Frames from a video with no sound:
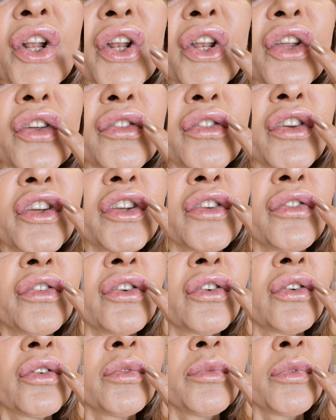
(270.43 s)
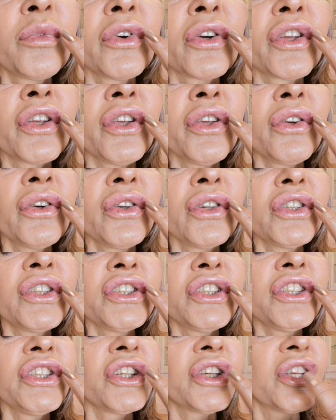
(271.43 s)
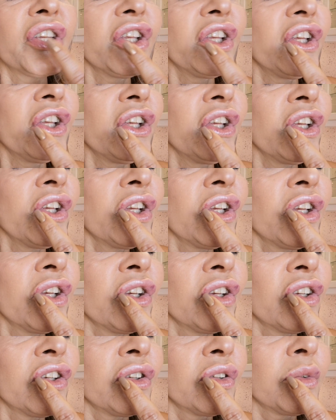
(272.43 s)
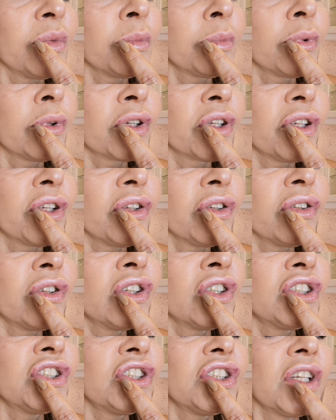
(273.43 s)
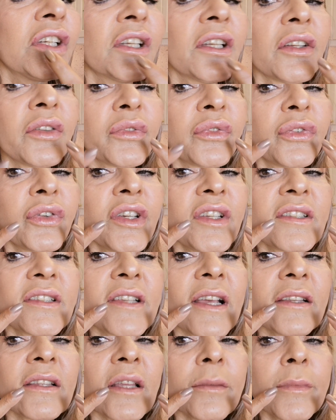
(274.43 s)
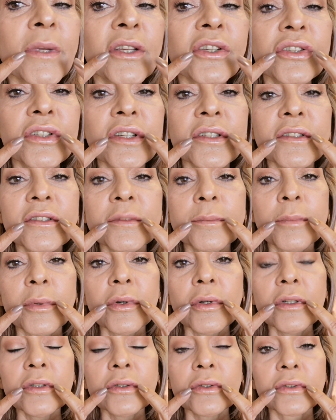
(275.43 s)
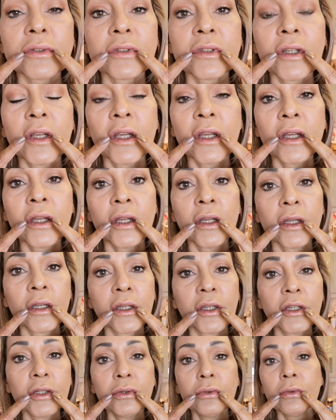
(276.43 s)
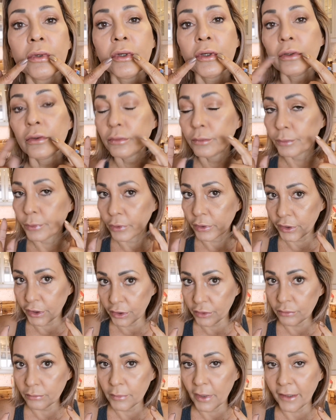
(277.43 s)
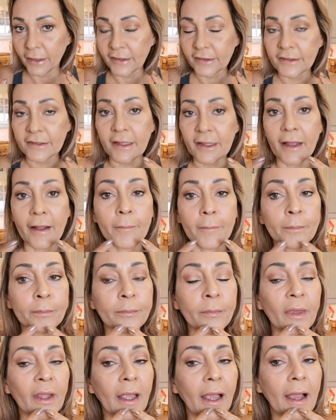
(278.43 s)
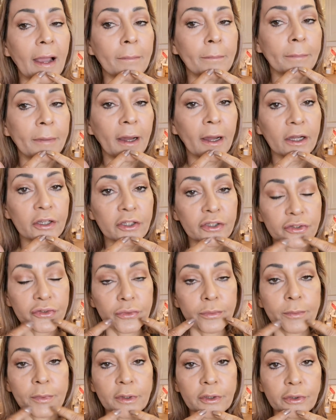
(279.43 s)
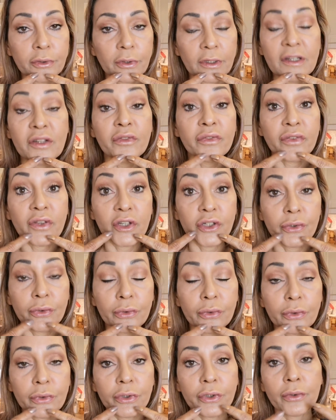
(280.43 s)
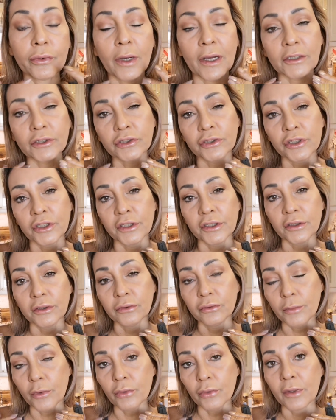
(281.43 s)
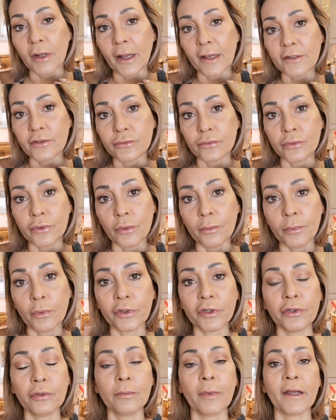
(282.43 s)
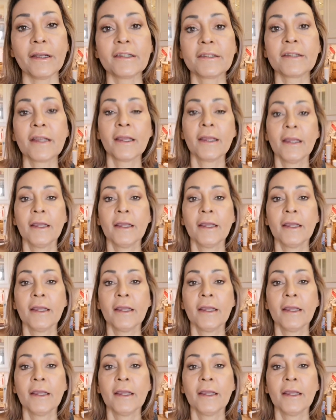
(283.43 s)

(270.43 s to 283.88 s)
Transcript: Tá vendo? Ficou um pouquinho roxinho aqui, um pouquinho roxinho aqui. Foi exatamente nesses pontos que doeu um pouquinho mais, tá? A parte superior, inferior, eu acho que no meu caso doeu um pouquinho mais.